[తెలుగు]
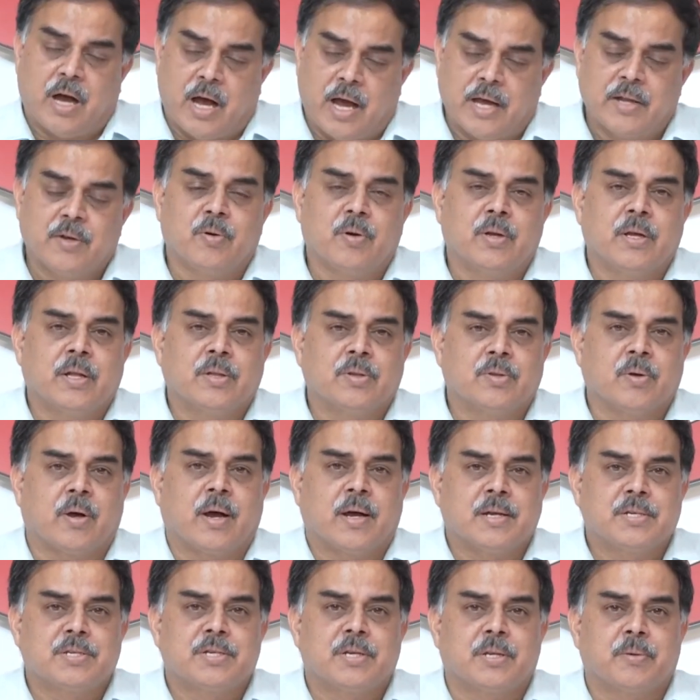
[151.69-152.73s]
ఆయన కూడా ఎంతో
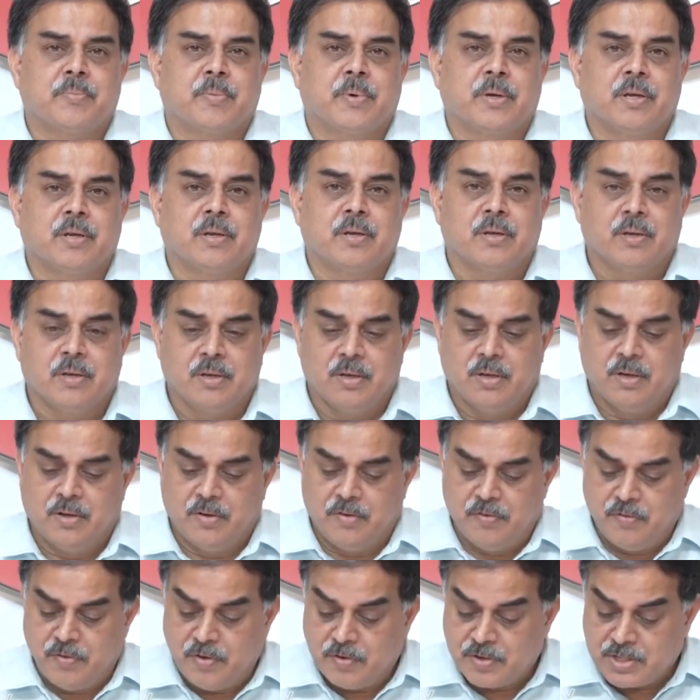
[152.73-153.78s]
ఆశ్చర్యపోయి
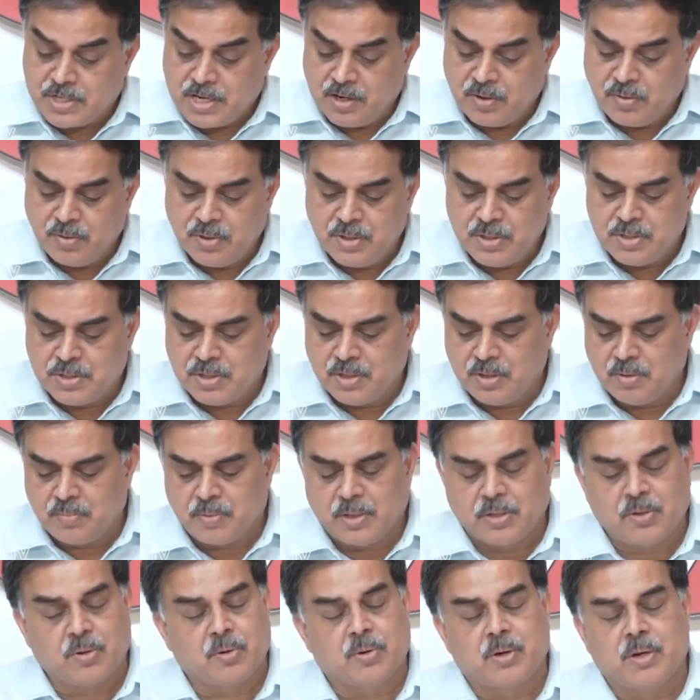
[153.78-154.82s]
విషయాల గురించి
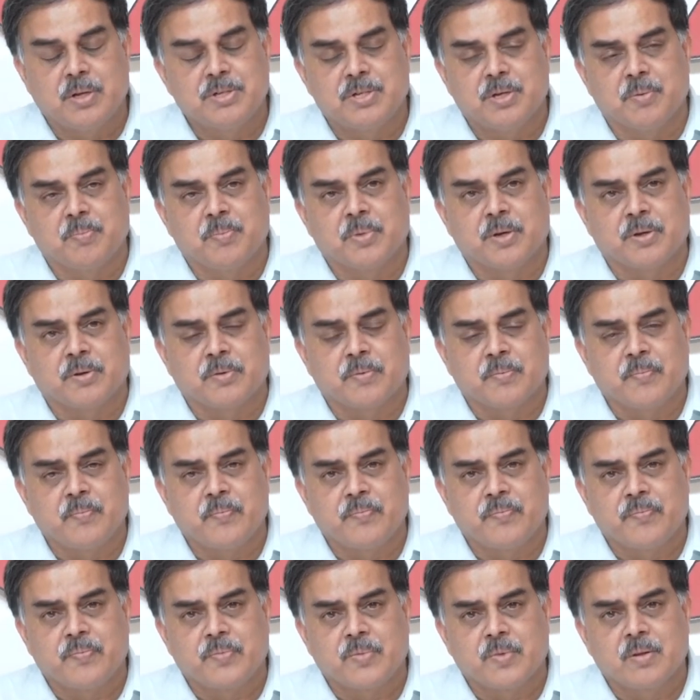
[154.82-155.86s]
ప్రతి ఒక్కరూ చెప్పారు
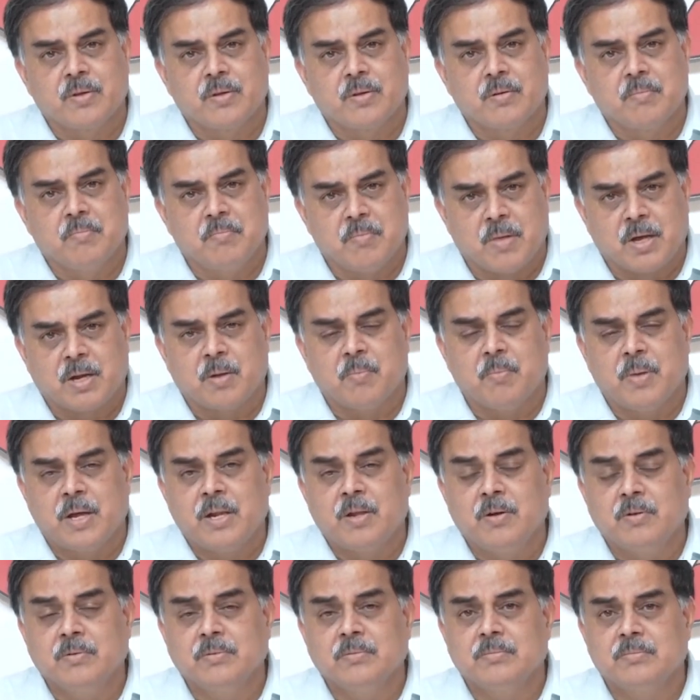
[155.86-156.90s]
మన
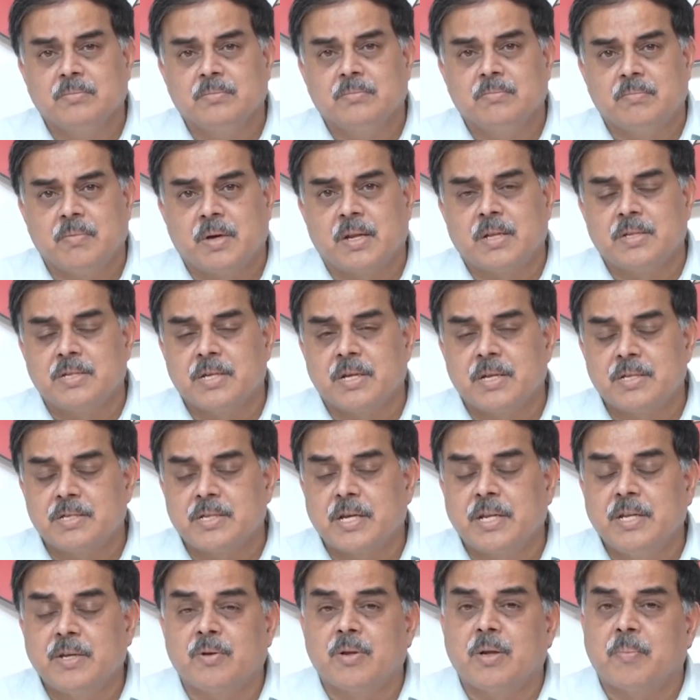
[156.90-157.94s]
బలం మన
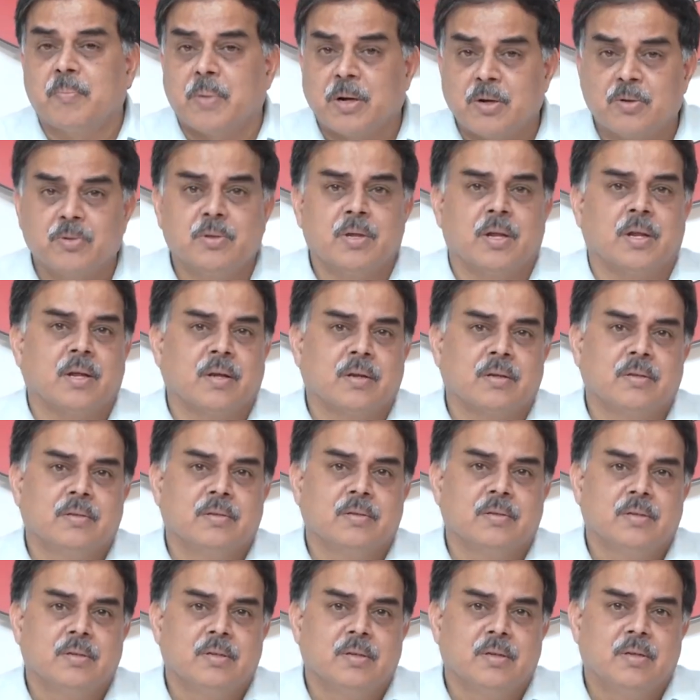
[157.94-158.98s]
జనసైనికుల పట్టుదల
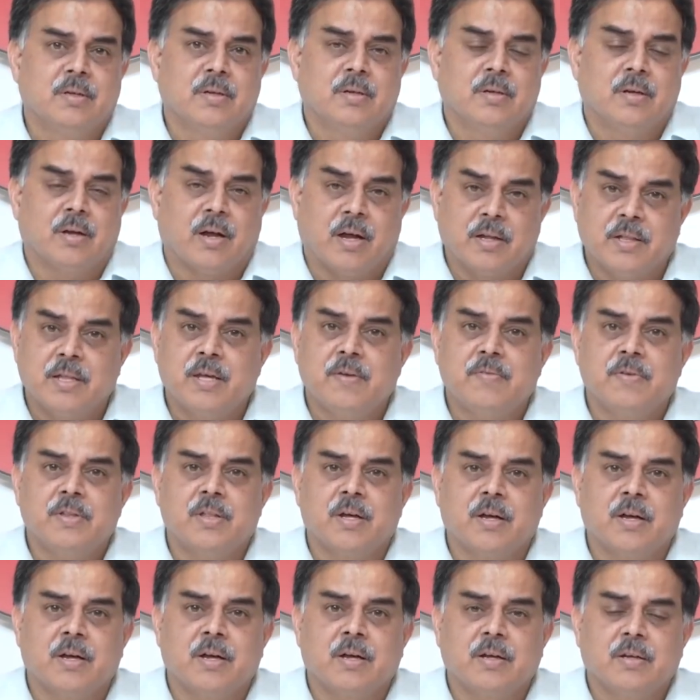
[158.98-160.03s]

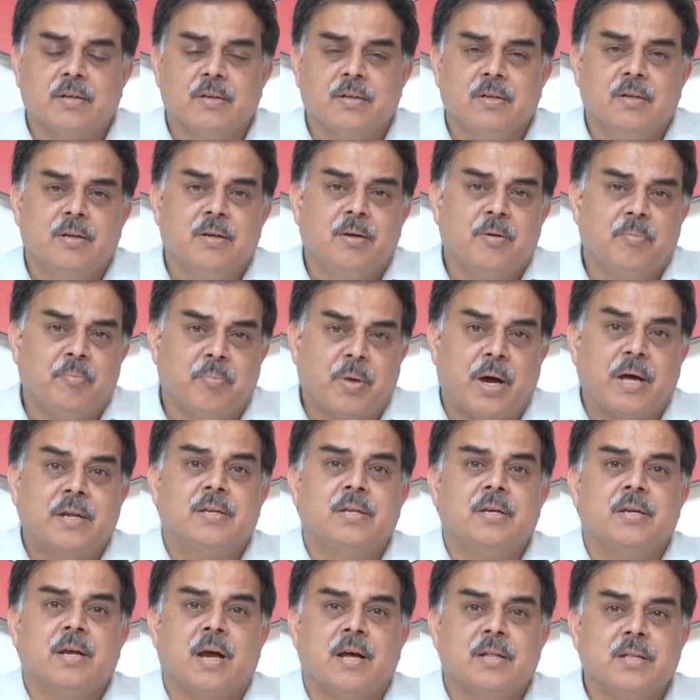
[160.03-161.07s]
అదేవిధంగా
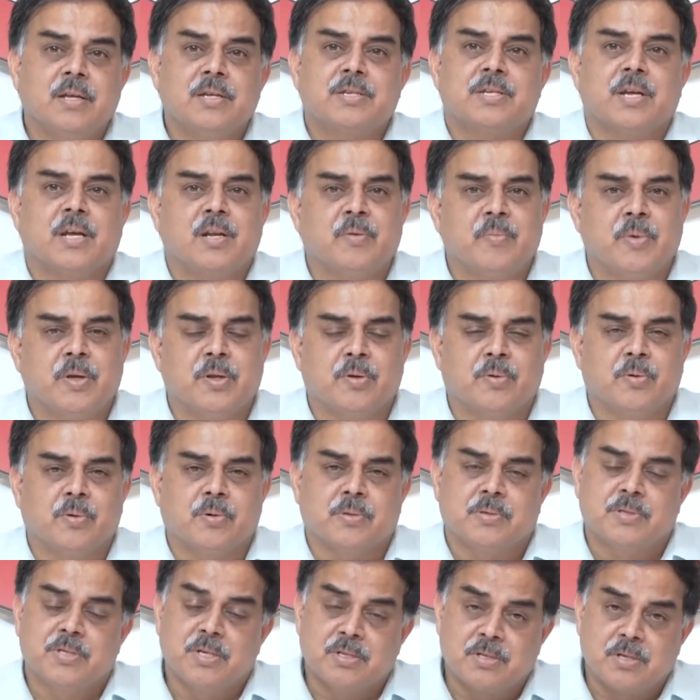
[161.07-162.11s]
పార్టీ ఆదేశాల మేరకు
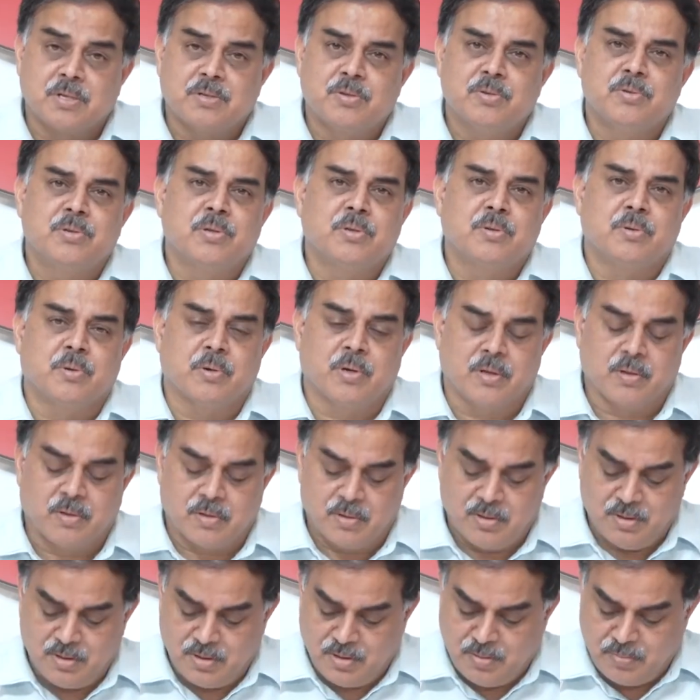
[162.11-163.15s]
చిత్తశుద్ధితోటి
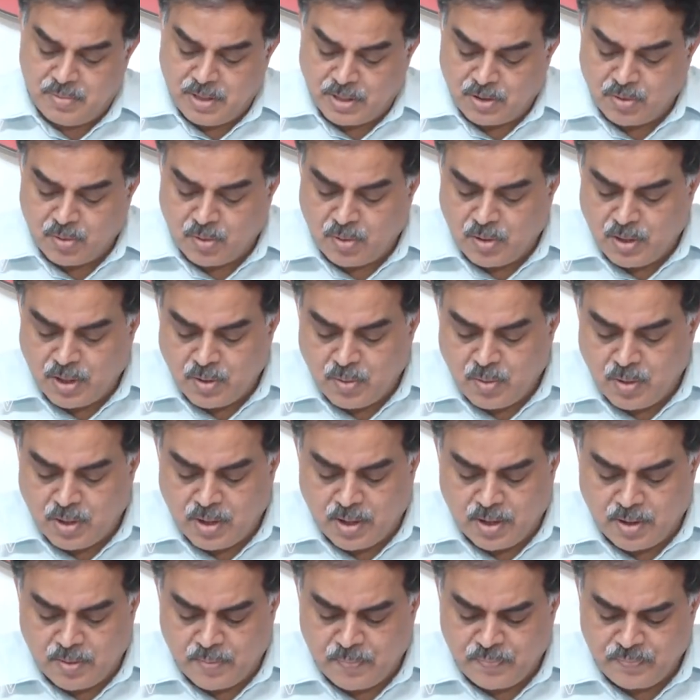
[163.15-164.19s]
ప్రతి ఒక్కరు
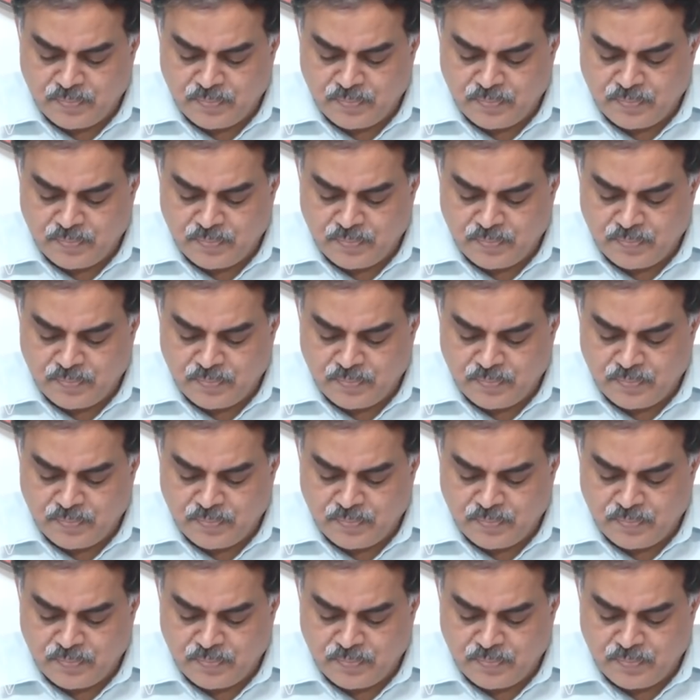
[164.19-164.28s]
కూడా